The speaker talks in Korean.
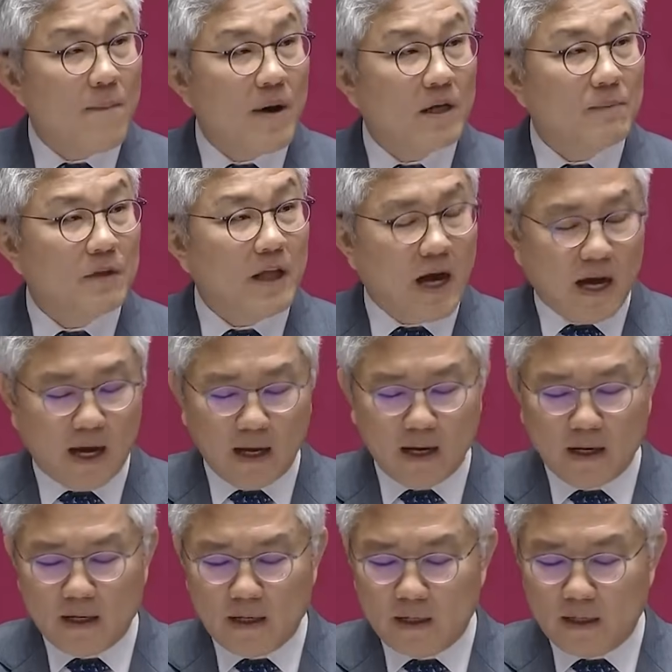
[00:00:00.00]
한 말입니다.
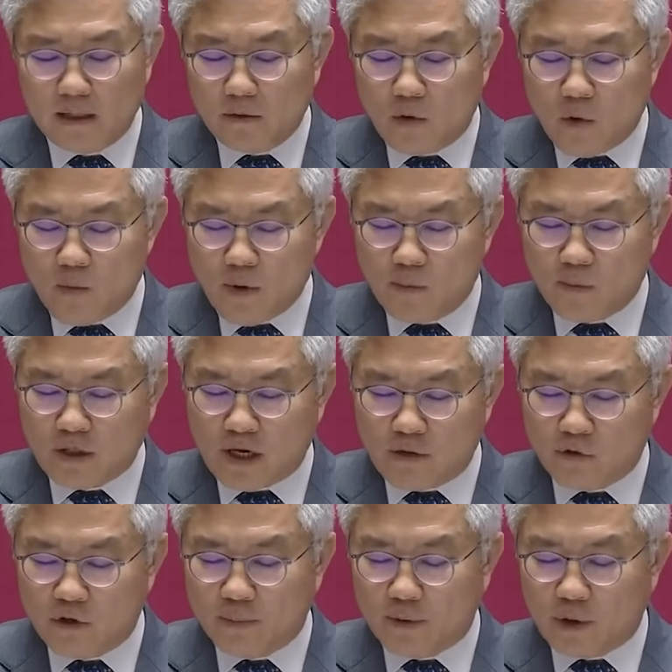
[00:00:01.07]
홍범도
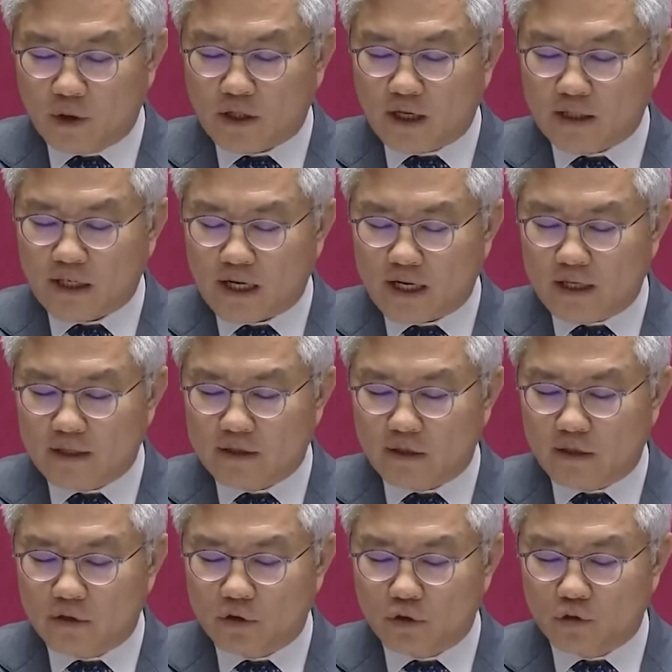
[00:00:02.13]
장군을 비롯한
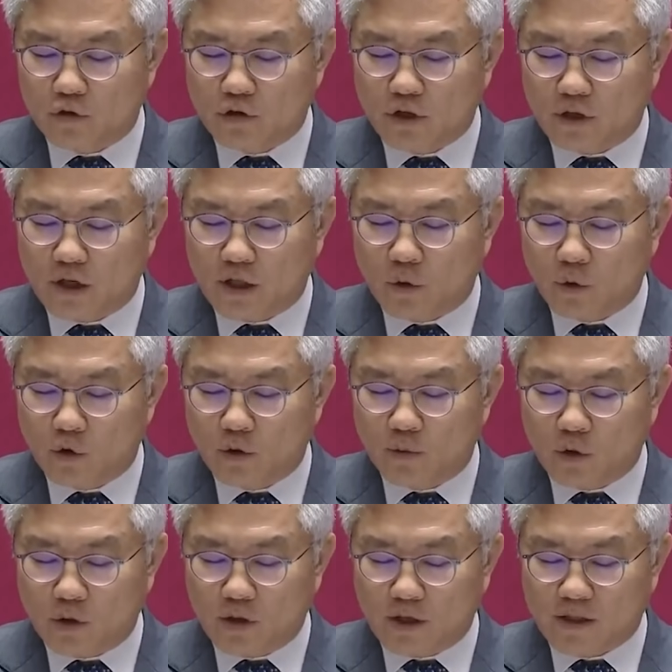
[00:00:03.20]
자랑스러운 순국선의
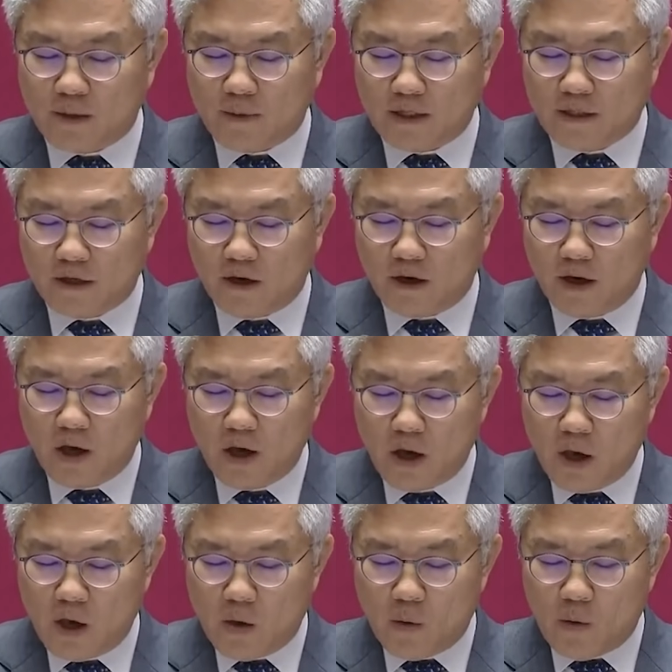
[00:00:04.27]
독립운동 역사마저
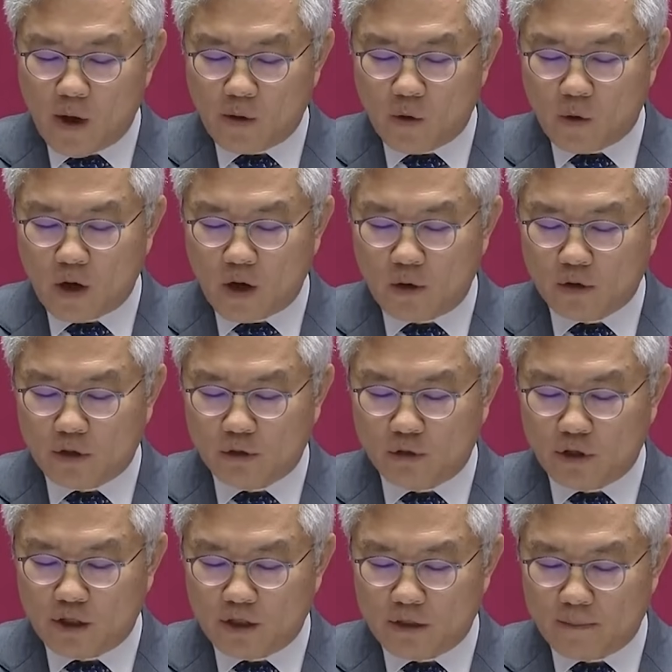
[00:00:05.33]
왜곡하고
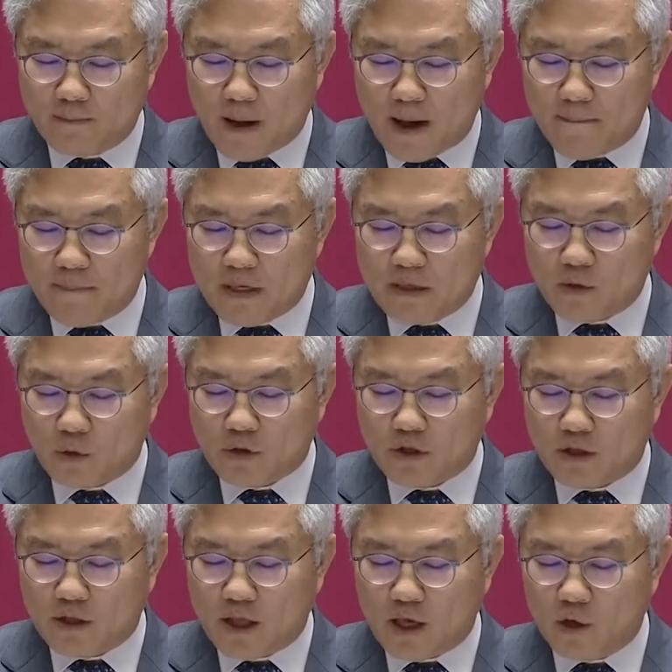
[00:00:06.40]
지우려는
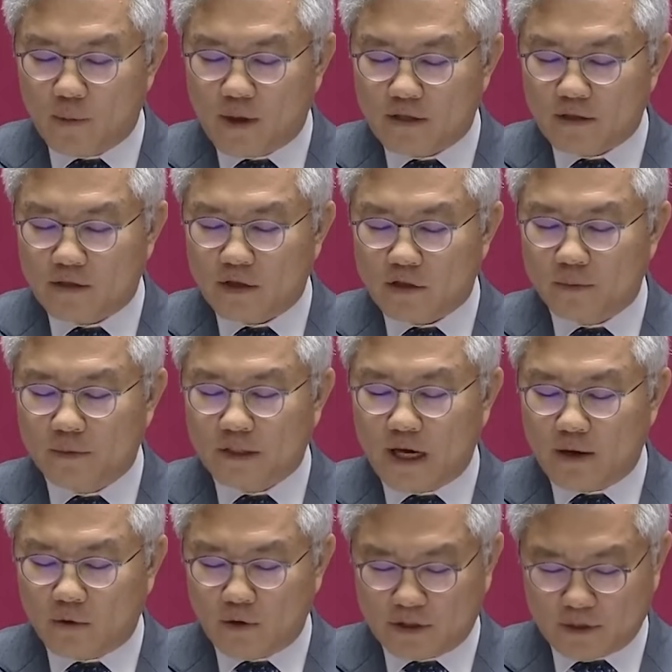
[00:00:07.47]
반민족적인 행위마저 서슴치
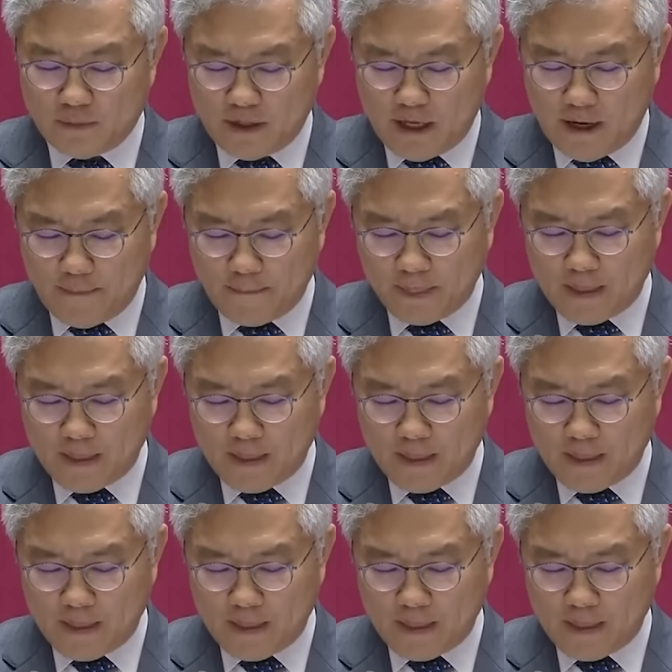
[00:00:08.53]
않고 있습니다.